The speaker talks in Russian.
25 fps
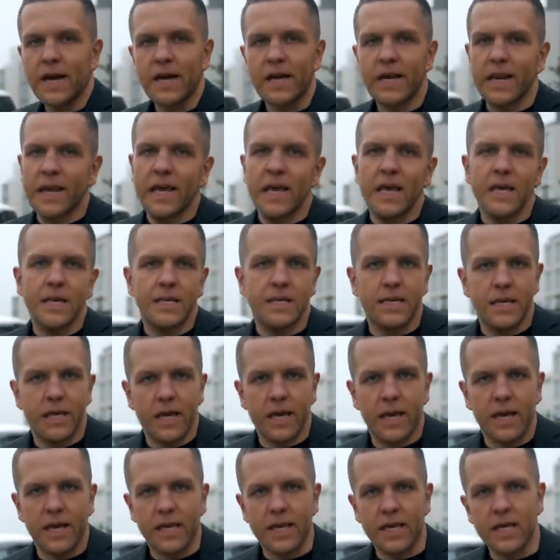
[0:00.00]

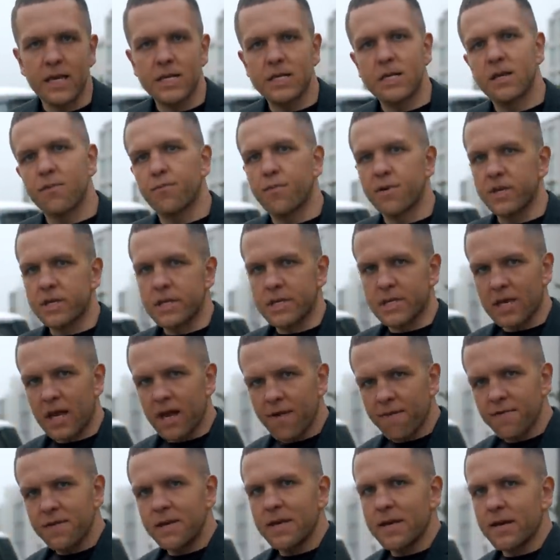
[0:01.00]
агрессия. Если
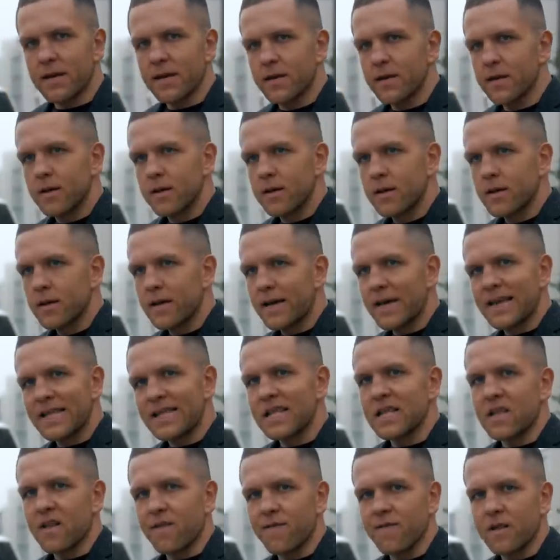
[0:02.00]
представьте,
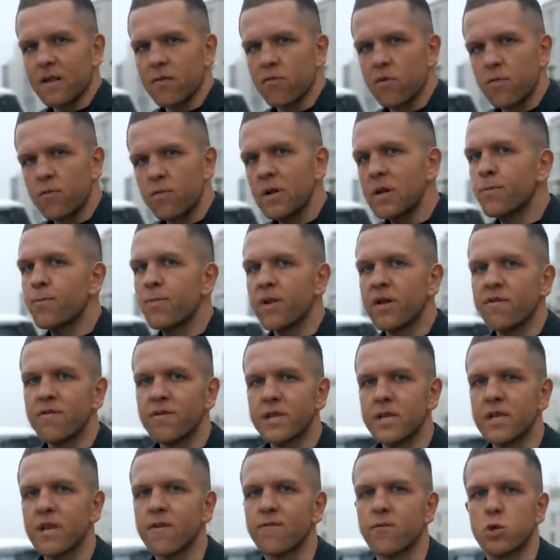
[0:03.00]
этот автомобиль
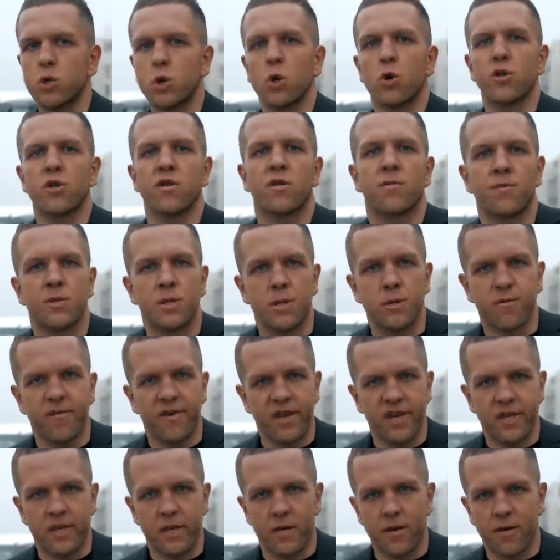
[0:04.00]
привести в черном
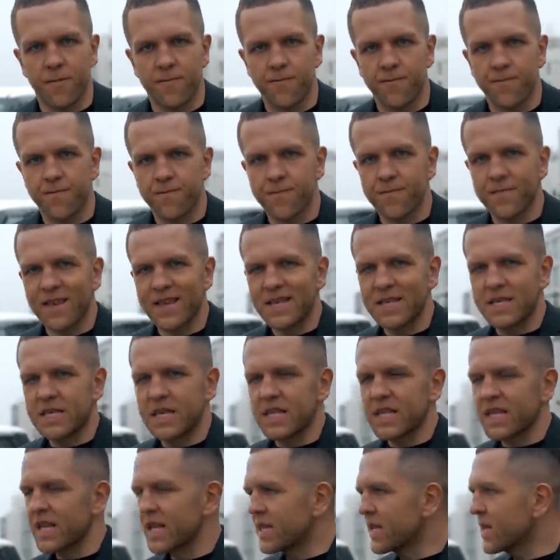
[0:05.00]
цвете,
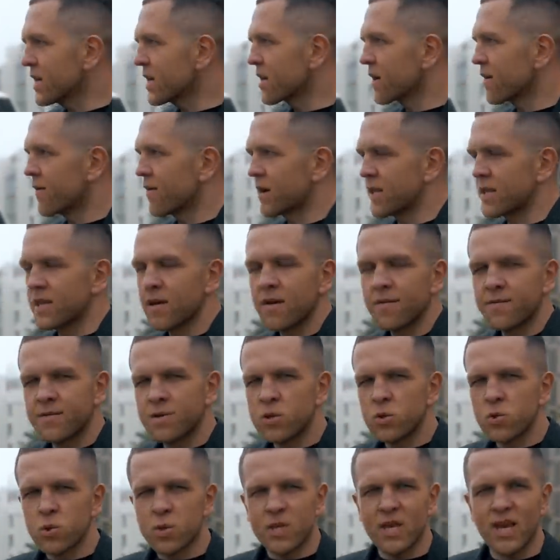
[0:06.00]
затонировать
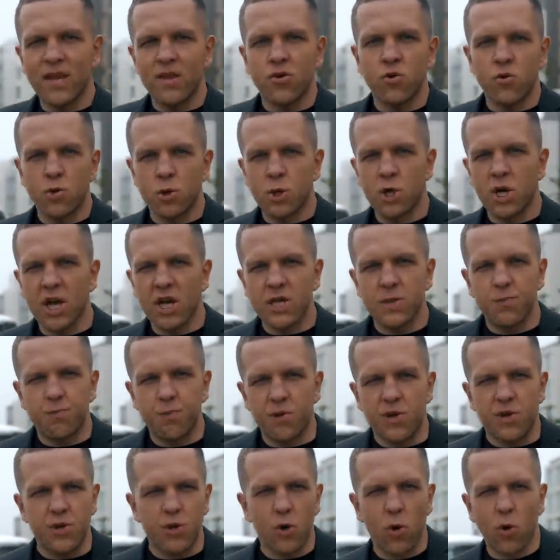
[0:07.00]
всю заднюю часть
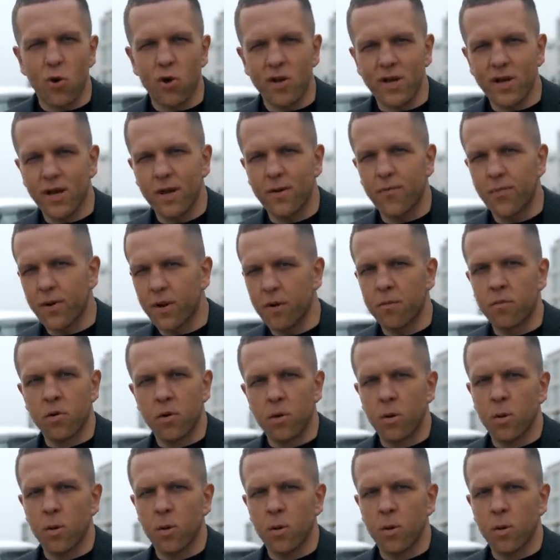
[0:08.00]
пятеркой, прям